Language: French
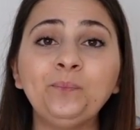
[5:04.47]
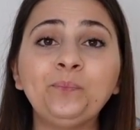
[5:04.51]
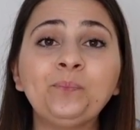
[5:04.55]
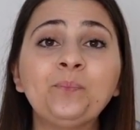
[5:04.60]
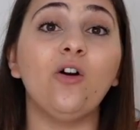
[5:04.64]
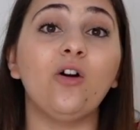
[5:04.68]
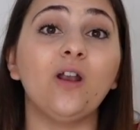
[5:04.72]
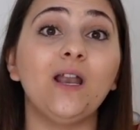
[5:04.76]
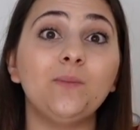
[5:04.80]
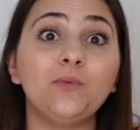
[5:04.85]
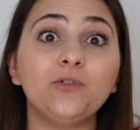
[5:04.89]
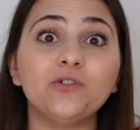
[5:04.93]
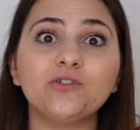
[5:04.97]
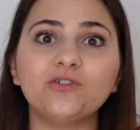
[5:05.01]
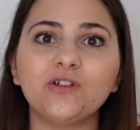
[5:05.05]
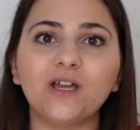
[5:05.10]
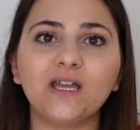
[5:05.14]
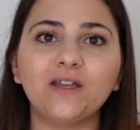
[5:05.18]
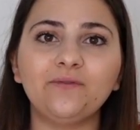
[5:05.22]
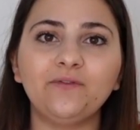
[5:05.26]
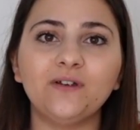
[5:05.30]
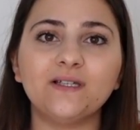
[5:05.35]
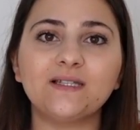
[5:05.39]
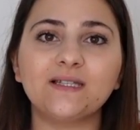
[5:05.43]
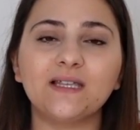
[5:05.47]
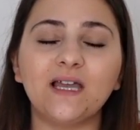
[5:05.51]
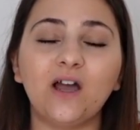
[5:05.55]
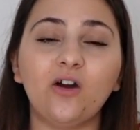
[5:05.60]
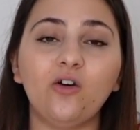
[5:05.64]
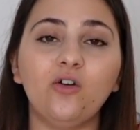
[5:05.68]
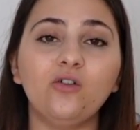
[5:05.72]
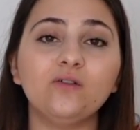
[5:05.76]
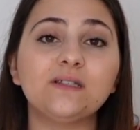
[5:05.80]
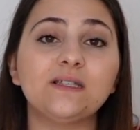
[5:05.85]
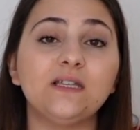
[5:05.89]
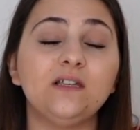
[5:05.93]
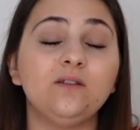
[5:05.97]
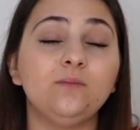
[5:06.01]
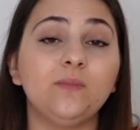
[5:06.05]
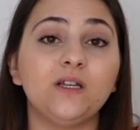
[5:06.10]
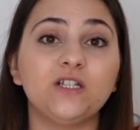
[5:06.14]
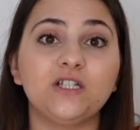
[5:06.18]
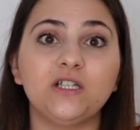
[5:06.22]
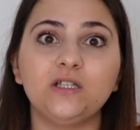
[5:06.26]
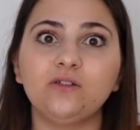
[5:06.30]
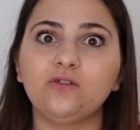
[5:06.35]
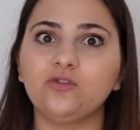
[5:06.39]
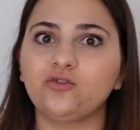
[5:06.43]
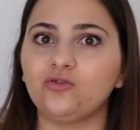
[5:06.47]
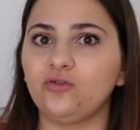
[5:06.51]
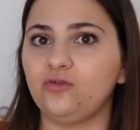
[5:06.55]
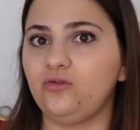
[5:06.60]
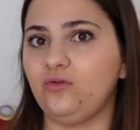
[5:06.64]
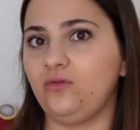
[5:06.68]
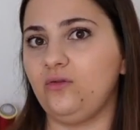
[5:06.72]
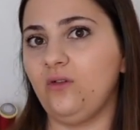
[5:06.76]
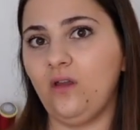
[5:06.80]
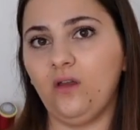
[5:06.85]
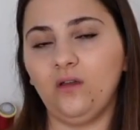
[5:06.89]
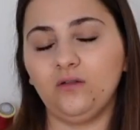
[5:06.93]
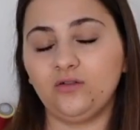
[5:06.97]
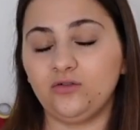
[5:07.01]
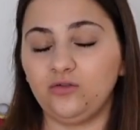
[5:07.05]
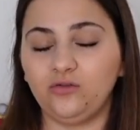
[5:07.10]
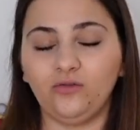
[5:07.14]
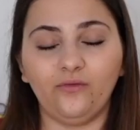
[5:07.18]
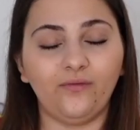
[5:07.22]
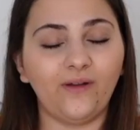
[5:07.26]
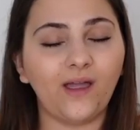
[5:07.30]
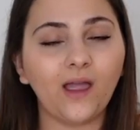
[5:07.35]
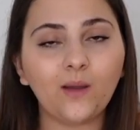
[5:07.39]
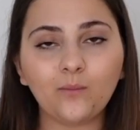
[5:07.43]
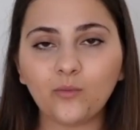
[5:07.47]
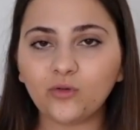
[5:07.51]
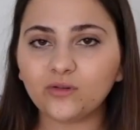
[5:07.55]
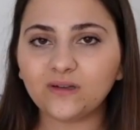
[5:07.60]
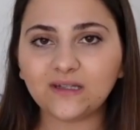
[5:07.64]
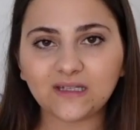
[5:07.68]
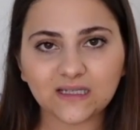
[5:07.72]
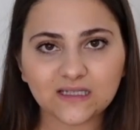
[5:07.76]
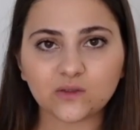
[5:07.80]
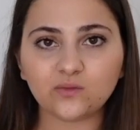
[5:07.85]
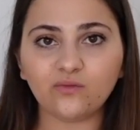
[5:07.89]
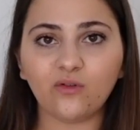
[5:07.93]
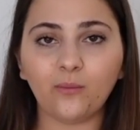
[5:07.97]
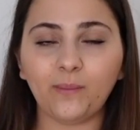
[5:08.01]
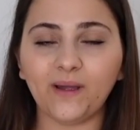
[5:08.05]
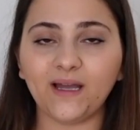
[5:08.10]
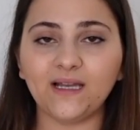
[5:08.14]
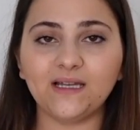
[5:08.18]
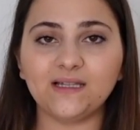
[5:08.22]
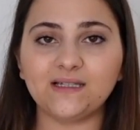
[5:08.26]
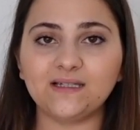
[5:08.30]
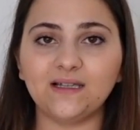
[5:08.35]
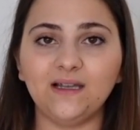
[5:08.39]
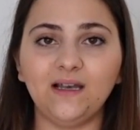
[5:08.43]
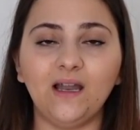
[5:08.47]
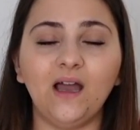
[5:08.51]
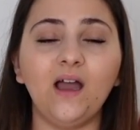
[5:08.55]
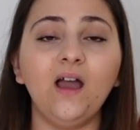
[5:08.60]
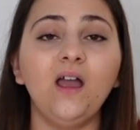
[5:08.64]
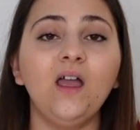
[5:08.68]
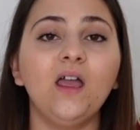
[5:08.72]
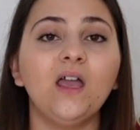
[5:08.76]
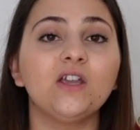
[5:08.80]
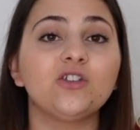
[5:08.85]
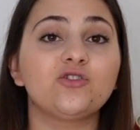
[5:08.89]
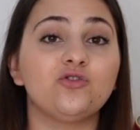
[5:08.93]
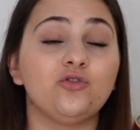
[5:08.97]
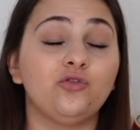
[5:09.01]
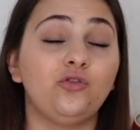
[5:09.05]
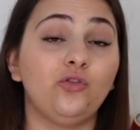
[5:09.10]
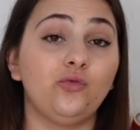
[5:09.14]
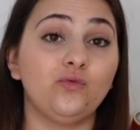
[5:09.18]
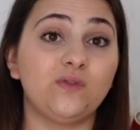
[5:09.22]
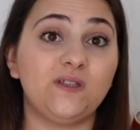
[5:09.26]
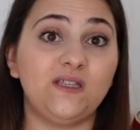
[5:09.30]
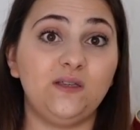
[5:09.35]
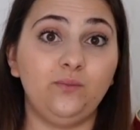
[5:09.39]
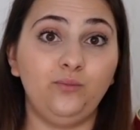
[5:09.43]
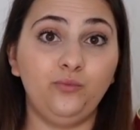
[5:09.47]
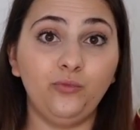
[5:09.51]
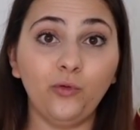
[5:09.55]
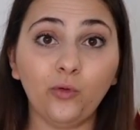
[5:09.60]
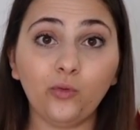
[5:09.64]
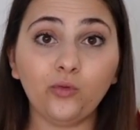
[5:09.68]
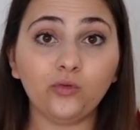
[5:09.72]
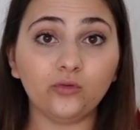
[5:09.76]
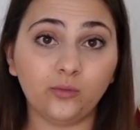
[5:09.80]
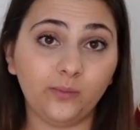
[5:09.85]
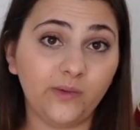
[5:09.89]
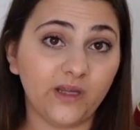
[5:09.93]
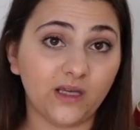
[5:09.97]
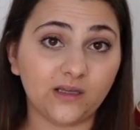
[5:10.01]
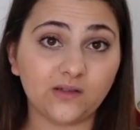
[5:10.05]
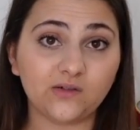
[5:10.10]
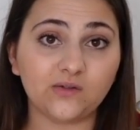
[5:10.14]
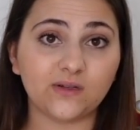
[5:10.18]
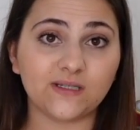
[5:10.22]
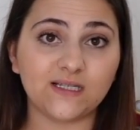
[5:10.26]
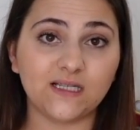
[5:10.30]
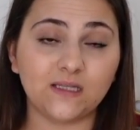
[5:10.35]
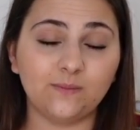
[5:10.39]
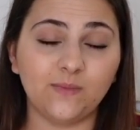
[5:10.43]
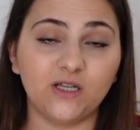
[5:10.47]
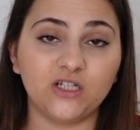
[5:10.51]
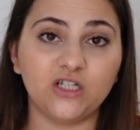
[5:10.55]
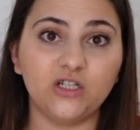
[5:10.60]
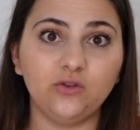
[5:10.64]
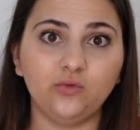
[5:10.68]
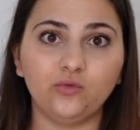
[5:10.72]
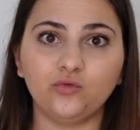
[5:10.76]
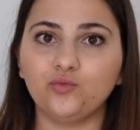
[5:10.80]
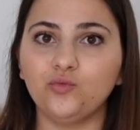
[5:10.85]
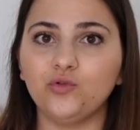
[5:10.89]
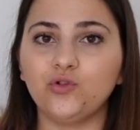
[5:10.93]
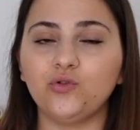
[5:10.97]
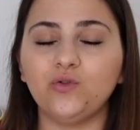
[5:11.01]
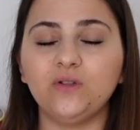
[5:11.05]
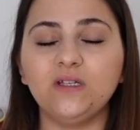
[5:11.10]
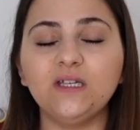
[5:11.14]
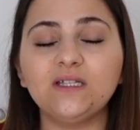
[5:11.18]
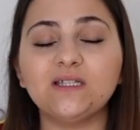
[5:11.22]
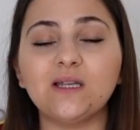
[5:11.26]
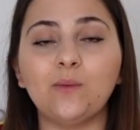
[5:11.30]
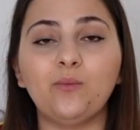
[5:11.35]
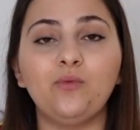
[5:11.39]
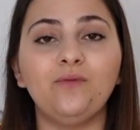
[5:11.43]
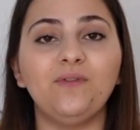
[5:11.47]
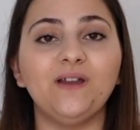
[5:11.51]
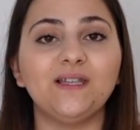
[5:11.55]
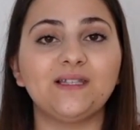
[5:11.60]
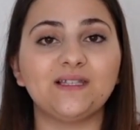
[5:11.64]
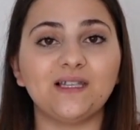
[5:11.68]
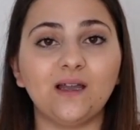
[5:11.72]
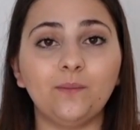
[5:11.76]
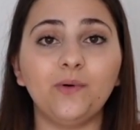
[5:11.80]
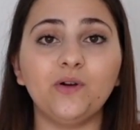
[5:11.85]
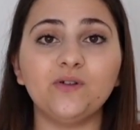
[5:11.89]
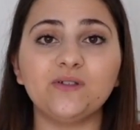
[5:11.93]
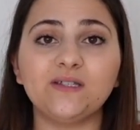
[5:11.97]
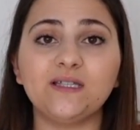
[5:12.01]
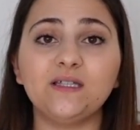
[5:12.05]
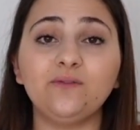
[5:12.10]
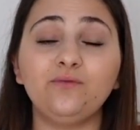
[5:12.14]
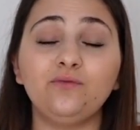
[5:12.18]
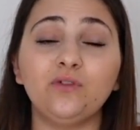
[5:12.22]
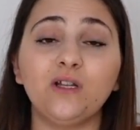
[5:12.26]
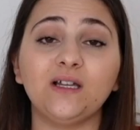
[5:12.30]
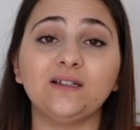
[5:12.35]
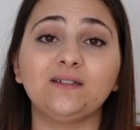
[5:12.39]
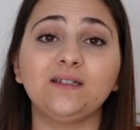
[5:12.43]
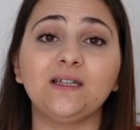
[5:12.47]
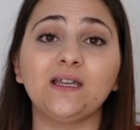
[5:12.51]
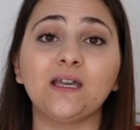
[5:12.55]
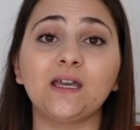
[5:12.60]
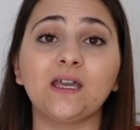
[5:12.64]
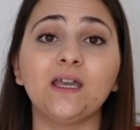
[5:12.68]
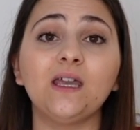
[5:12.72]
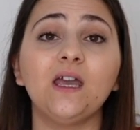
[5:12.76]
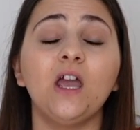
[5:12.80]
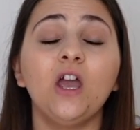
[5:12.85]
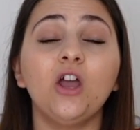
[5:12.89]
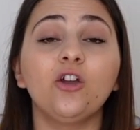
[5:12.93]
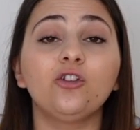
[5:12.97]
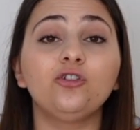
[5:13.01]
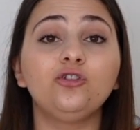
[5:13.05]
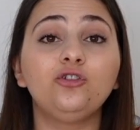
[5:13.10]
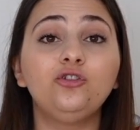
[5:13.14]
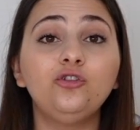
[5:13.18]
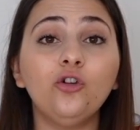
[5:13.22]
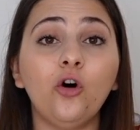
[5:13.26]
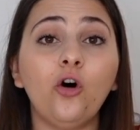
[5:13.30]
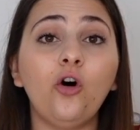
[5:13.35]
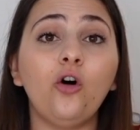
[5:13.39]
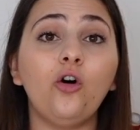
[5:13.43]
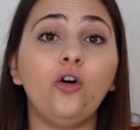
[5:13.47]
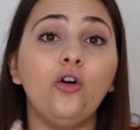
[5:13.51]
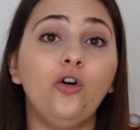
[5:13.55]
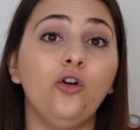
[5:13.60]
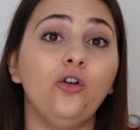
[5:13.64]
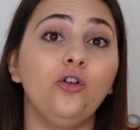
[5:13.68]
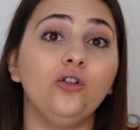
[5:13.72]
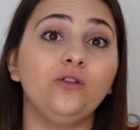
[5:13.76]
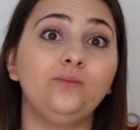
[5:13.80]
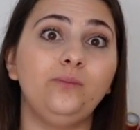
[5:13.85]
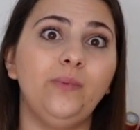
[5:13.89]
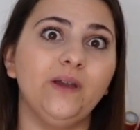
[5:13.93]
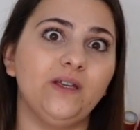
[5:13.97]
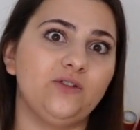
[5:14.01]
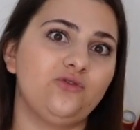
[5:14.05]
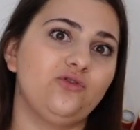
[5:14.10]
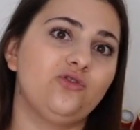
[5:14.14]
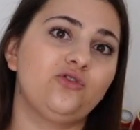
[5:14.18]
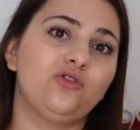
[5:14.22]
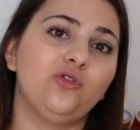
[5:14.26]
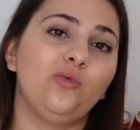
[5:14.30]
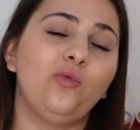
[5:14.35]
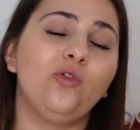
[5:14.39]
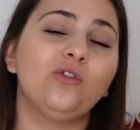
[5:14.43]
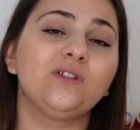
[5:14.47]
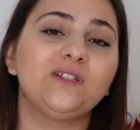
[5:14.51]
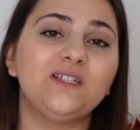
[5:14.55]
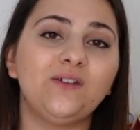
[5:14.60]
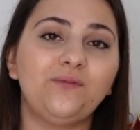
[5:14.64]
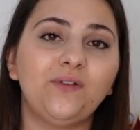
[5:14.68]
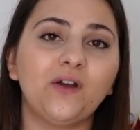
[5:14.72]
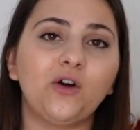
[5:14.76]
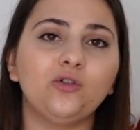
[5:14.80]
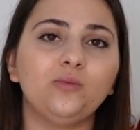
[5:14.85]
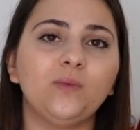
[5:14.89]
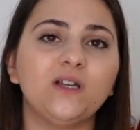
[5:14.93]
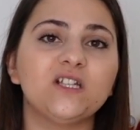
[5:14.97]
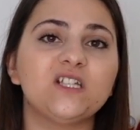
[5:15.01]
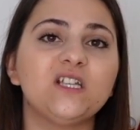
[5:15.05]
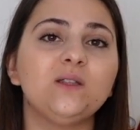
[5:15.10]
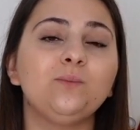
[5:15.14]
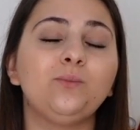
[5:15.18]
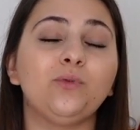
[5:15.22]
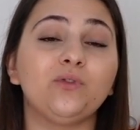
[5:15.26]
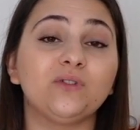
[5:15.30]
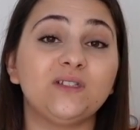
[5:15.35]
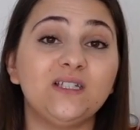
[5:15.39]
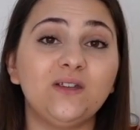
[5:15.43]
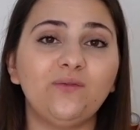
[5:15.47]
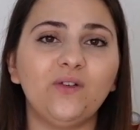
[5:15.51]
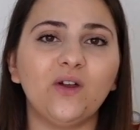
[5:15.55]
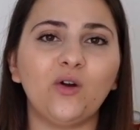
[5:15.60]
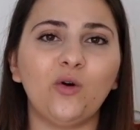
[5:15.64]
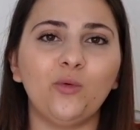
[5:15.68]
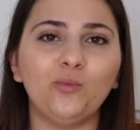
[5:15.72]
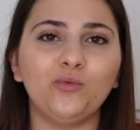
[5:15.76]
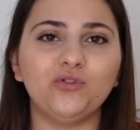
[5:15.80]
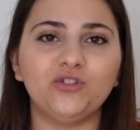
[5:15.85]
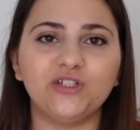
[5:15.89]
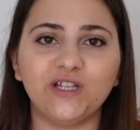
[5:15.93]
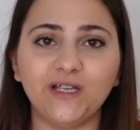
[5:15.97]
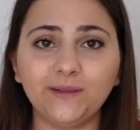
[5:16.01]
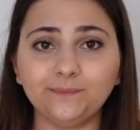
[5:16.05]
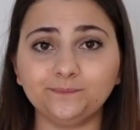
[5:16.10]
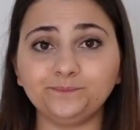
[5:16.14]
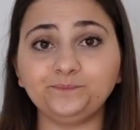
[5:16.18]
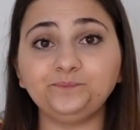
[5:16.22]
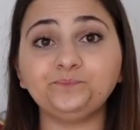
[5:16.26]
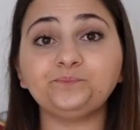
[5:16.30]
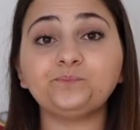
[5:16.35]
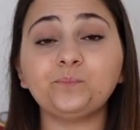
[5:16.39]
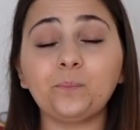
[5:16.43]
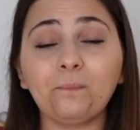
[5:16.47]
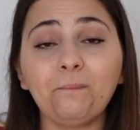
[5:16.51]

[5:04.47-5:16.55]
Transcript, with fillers: Alors la Brother FS40 c'est une machine que j'entends J'entends vraiment très souvent parler de celle-là. J'entends aussi beaucoup de bien sur cette machine, donc je me suis dit que ça pouvait être sympa aussi de vous l'intégrer dans euh, bah, justement différentes machines pour différents budgets.